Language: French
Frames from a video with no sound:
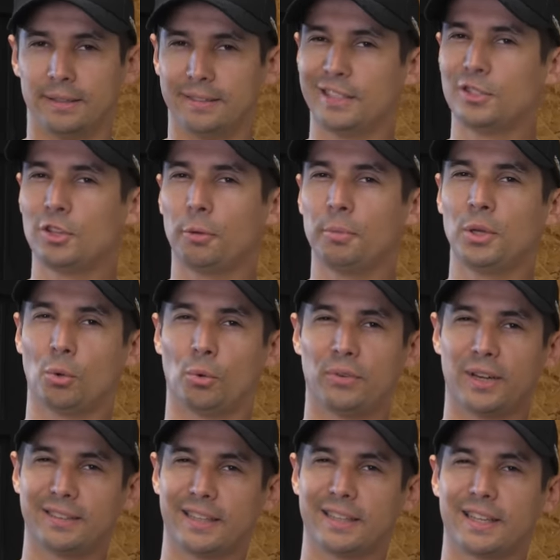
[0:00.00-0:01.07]
Désormais, on
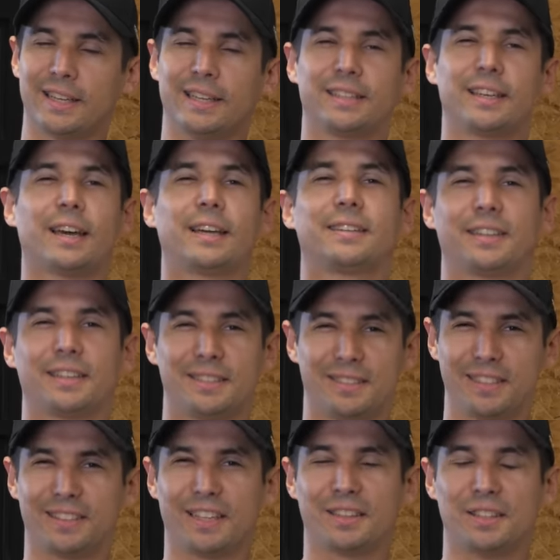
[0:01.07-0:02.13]
va attaquer les
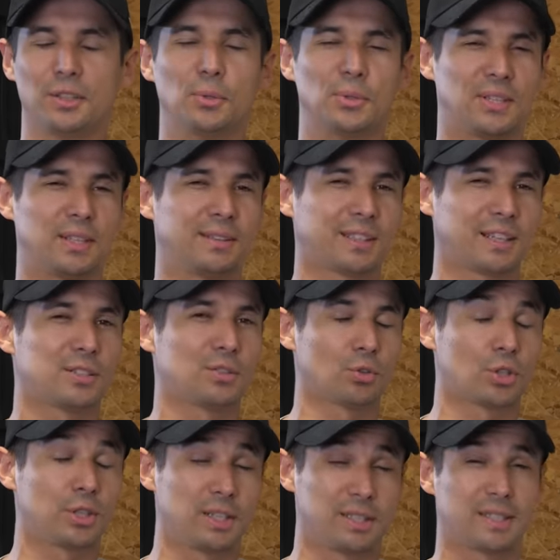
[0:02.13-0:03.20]
caractéristiques techniques de cette
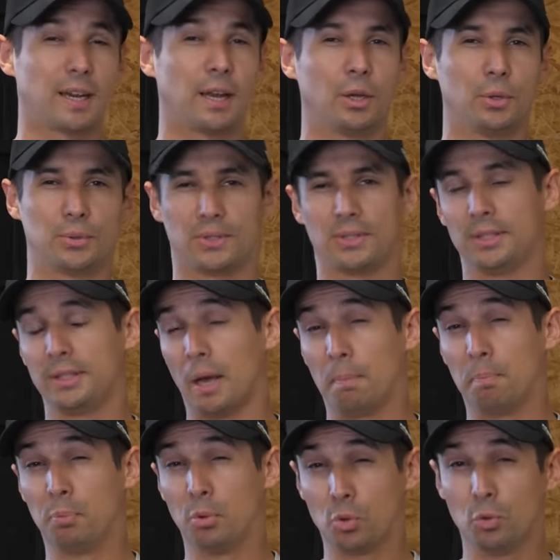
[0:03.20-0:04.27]
1300 GS car là aussi, il y a
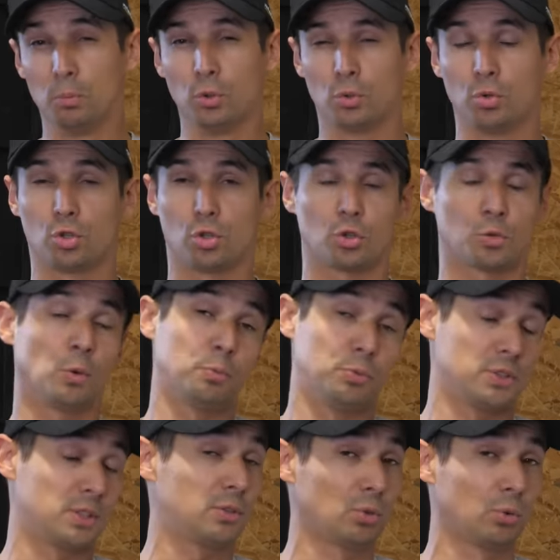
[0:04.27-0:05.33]
beaucoup beaucoup de changements
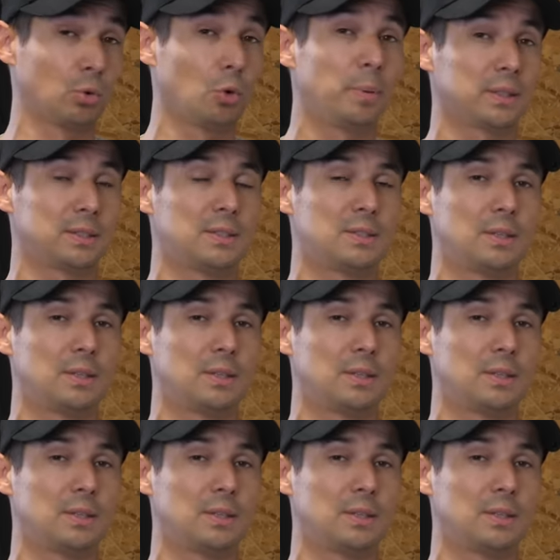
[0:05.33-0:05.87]
puisqu'ils sont repartis de